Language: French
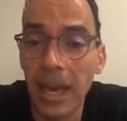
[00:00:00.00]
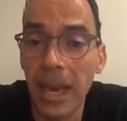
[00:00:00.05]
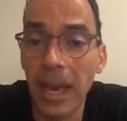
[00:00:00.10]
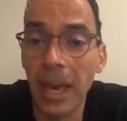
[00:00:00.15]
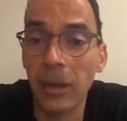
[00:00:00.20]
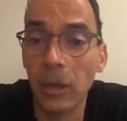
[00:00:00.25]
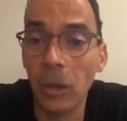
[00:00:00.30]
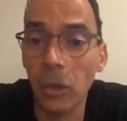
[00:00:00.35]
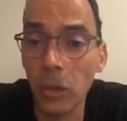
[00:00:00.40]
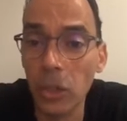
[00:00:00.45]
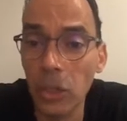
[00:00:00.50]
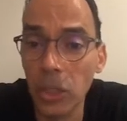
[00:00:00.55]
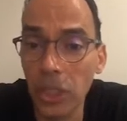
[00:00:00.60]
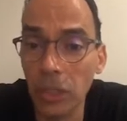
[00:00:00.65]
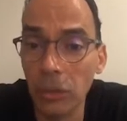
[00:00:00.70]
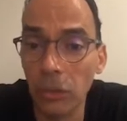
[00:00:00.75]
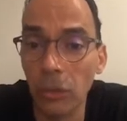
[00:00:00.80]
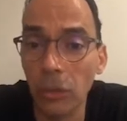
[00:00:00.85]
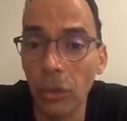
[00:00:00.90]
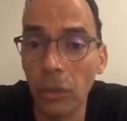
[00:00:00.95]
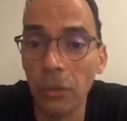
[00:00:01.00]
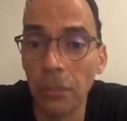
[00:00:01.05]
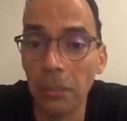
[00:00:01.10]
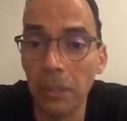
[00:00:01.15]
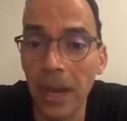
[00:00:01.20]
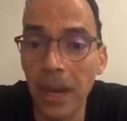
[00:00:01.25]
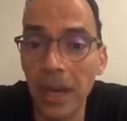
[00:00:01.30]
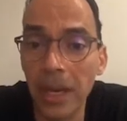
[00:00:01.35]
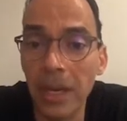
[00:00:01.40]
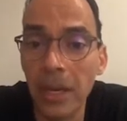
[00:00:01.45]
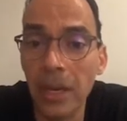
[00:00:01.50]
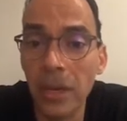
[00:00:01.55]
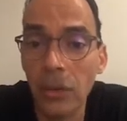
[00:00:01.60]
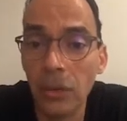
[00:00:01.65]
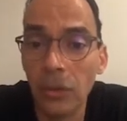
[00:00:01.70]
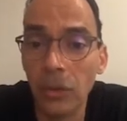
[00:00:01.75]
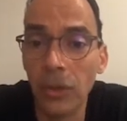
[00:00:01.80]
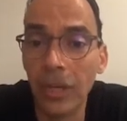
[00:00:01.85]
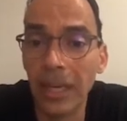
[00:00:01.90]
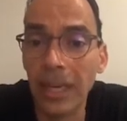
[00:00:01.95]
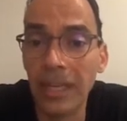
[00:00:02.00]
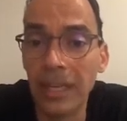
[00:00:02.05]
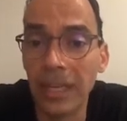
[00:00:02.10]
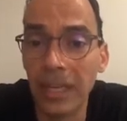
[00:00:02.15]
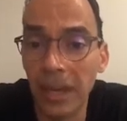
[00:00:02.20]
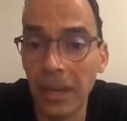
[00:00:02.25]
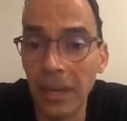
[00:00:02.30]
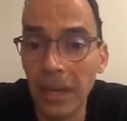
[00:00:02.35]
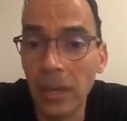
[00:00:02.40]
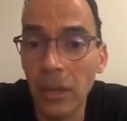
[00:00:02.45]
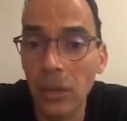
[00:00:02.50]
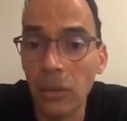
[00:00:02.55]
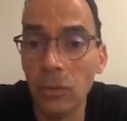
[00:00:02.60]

un rejet de notre part que quelqu'un